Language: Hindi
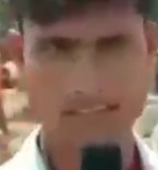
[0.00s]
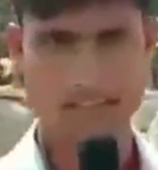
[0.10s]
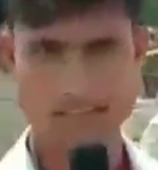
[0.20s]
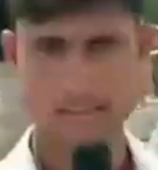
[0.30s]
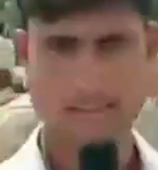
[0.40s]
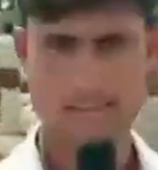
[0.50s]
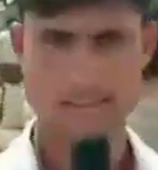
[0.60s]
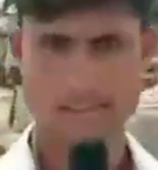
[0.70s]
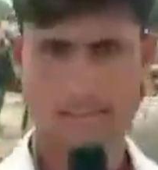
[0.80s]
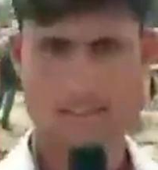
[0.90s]
है
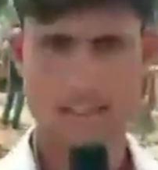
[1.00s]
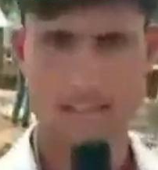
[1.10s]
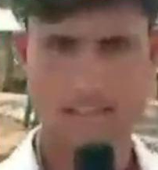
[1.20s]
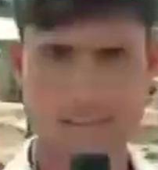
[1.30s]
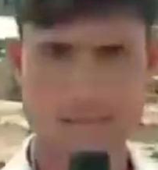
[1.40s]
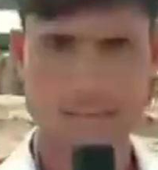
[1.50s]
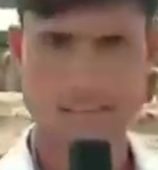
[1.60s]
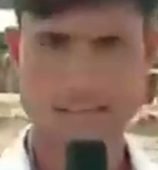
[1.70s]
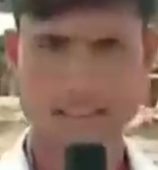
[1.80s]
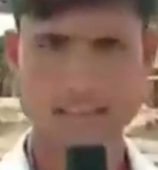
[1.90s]
अजीत
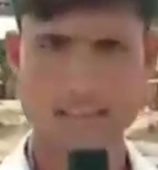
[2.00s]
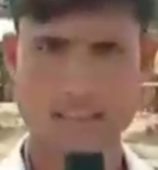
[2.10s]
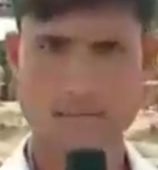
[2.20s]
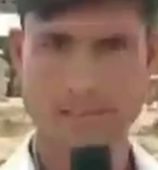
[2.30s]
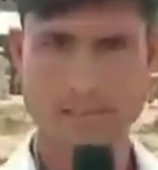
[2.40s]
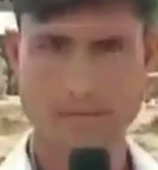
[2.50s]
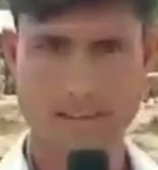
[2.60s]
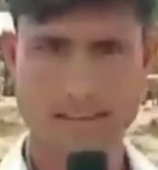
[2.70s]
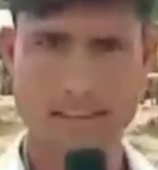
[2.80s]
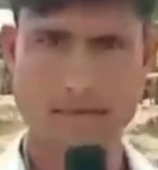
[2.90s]
कुमार के साथ अवधेश
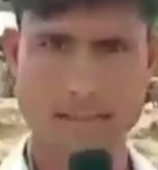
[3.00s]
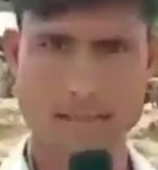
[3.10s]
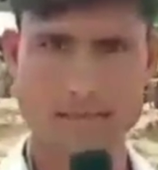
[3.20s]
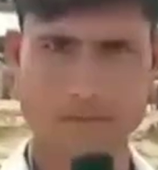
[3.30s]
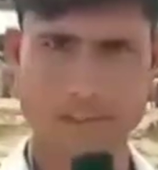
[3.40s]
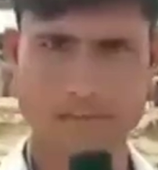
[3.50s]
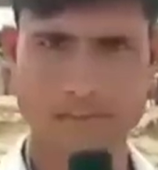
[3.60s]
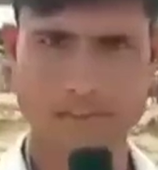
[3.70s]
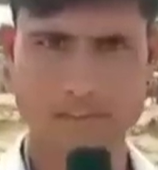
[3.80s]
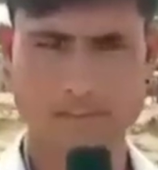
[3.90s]
कुमार टीवी ग्राम ट्वेंटी